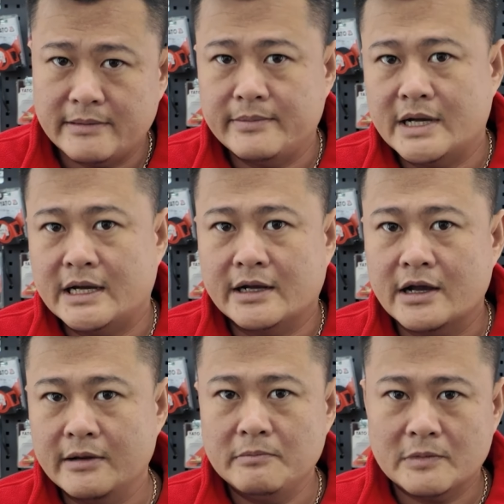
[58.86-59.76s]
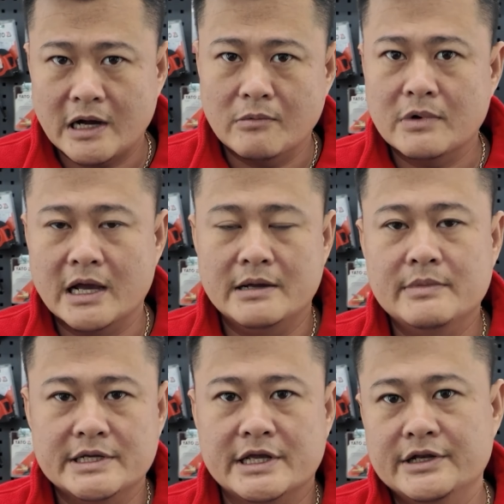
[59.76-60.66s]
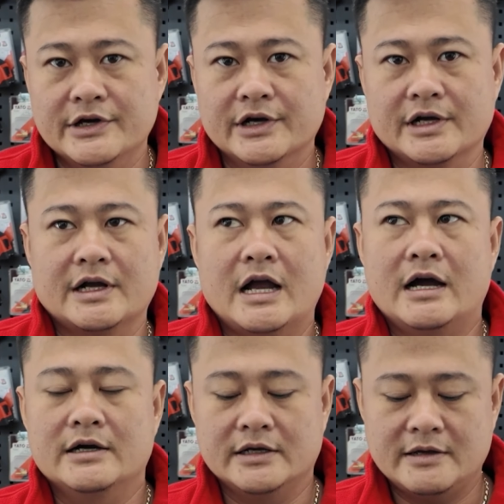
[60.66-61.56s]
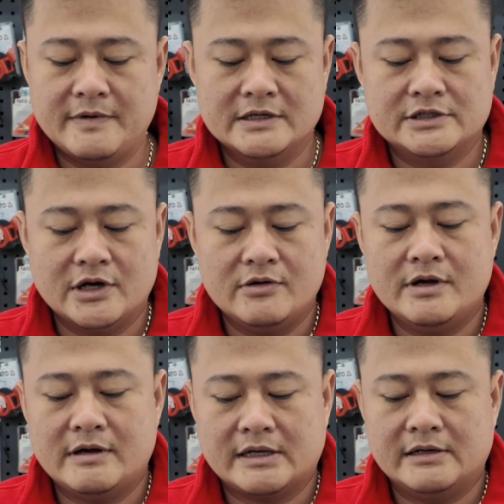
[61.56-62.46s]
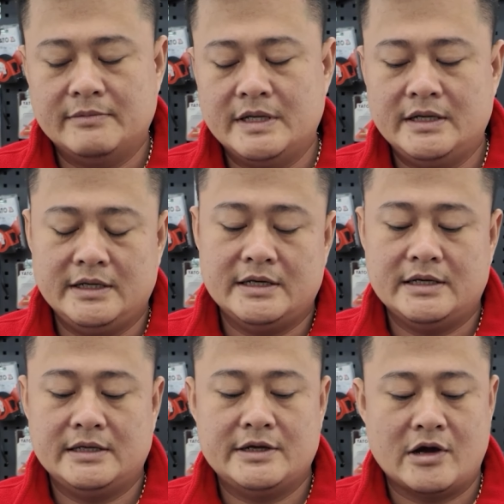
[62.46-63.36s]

em mà không thể mà nhìn được ở cái phần số hoặc là bị ờ,